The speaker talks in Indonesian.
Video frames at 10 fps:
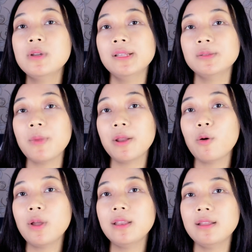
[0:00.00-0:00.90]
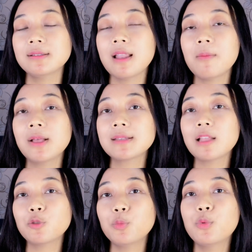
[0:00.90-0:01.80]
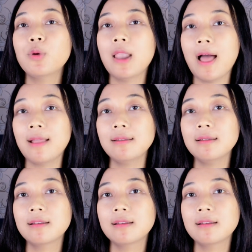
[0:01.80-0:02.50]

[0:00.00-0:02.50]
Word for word: Dismeno ini selama satu bulan,